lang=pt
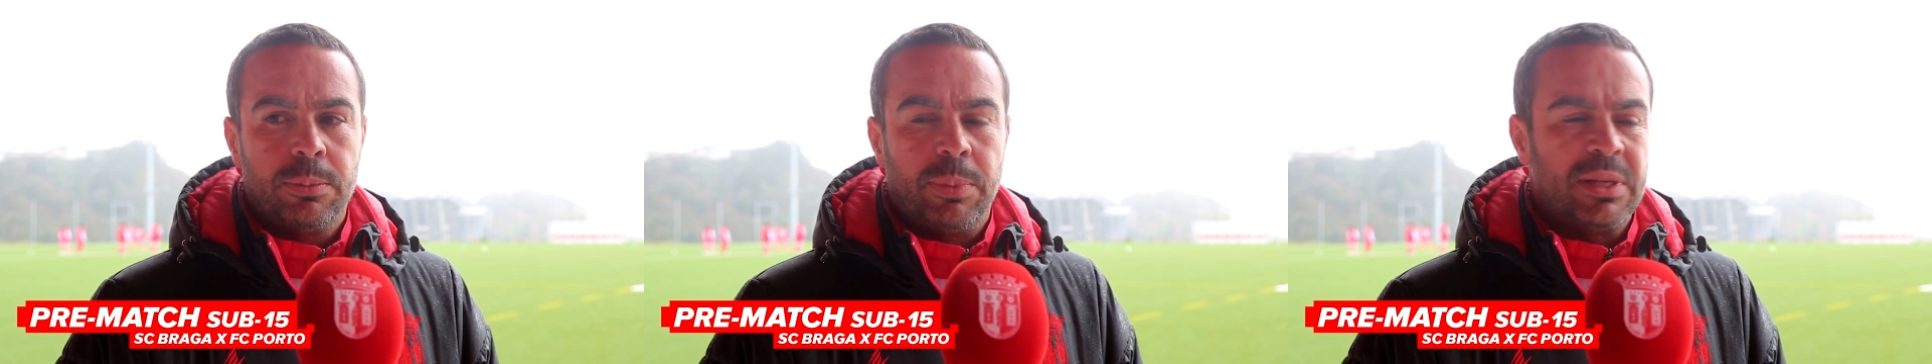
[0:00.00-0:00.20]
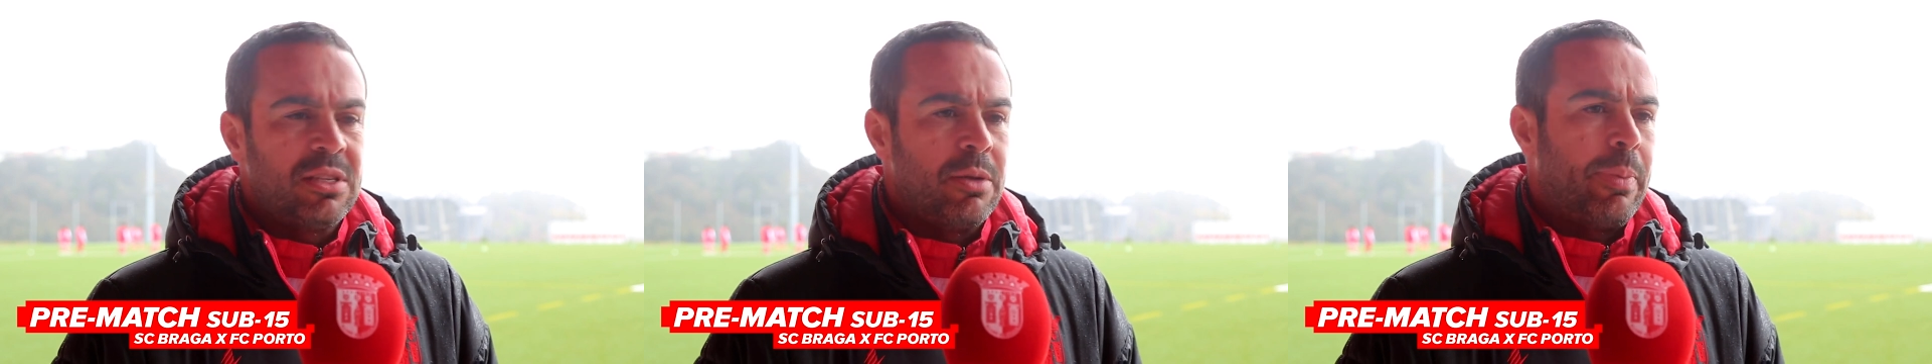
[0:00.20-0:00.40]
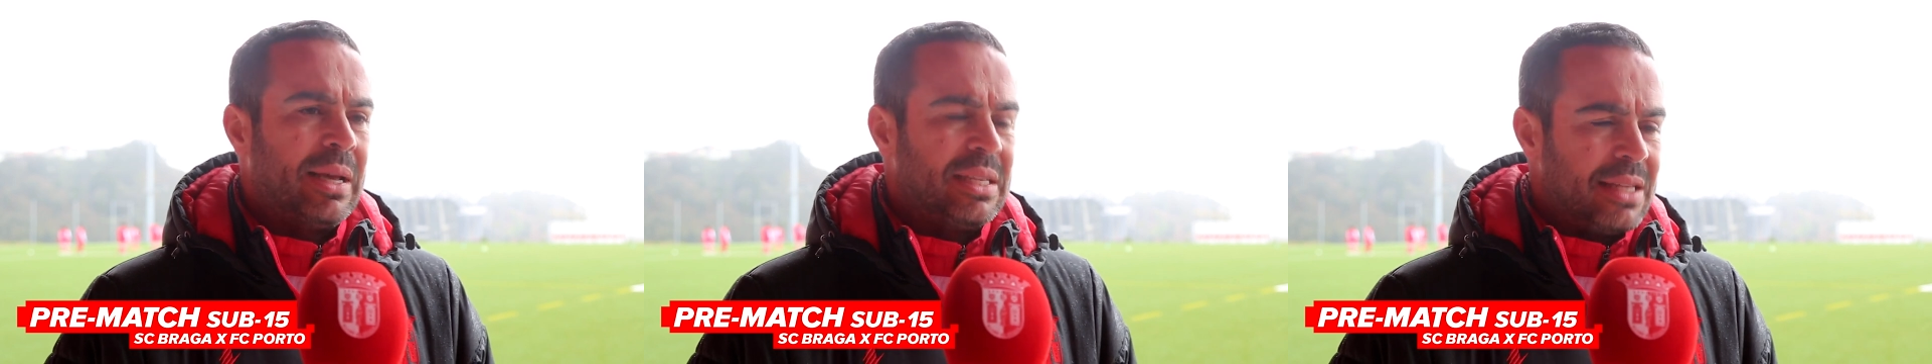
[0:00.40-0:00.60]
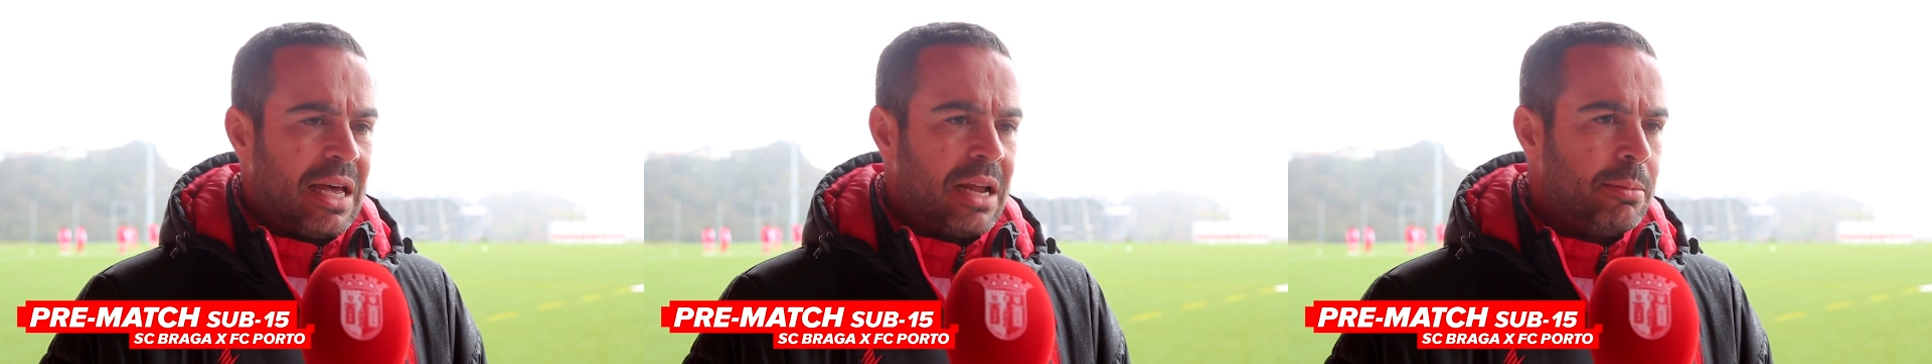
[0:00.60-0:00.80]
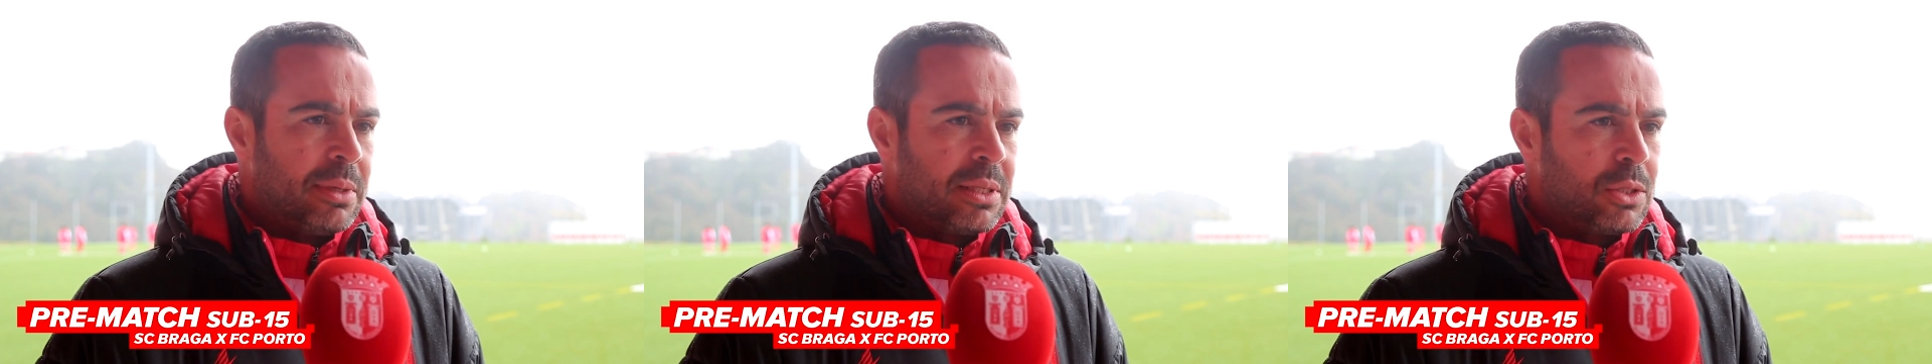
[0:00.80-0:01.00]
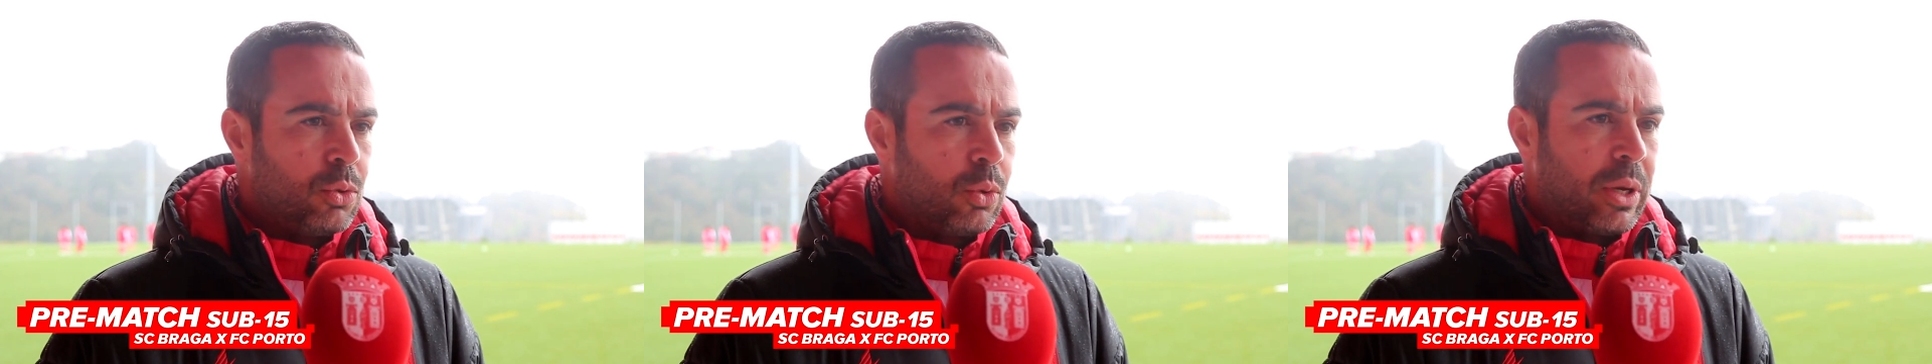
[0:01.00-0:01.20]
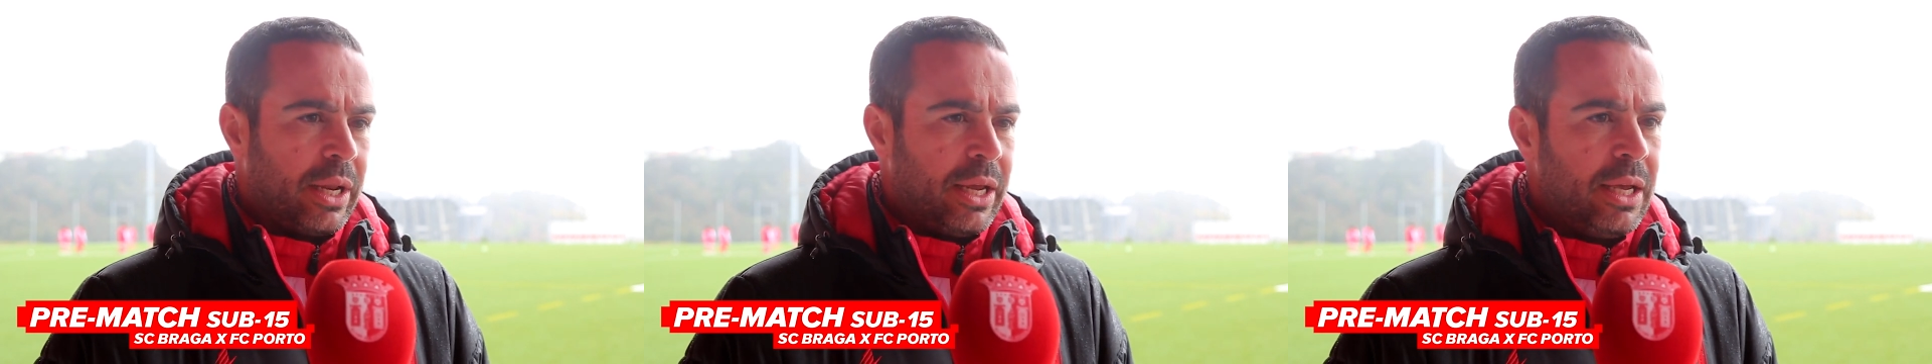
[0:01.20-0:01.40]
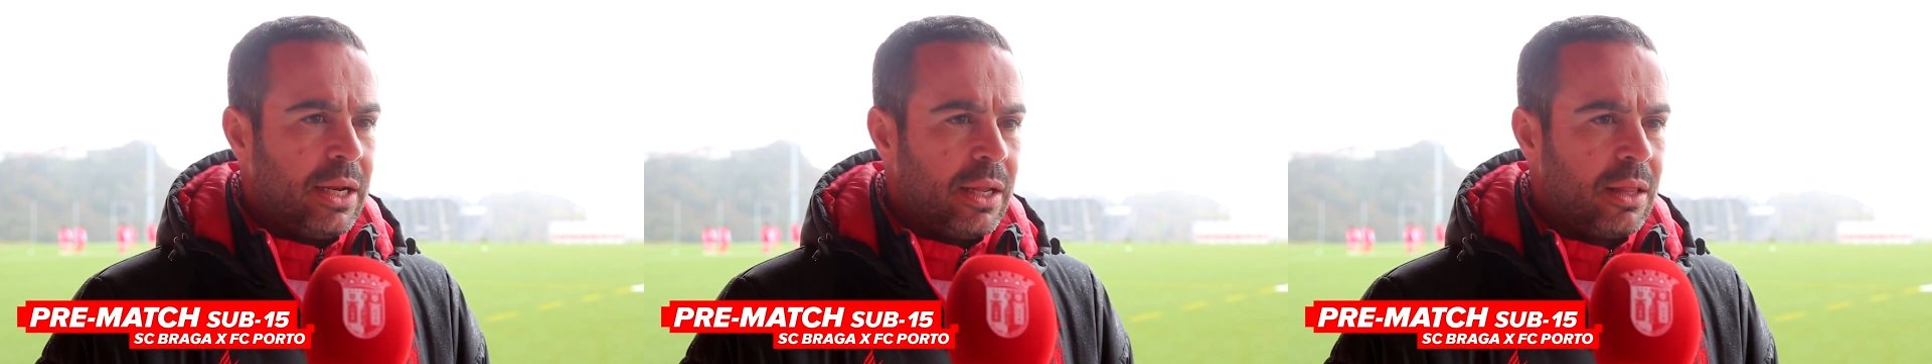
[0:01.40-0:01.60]
principais armas, o
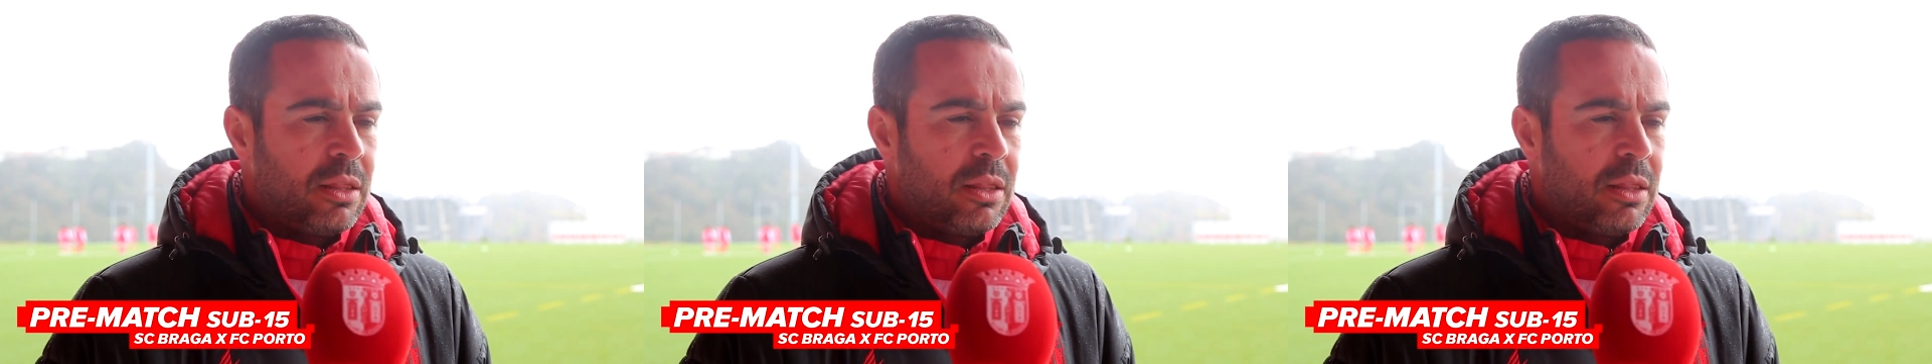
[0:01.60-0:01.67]
querer,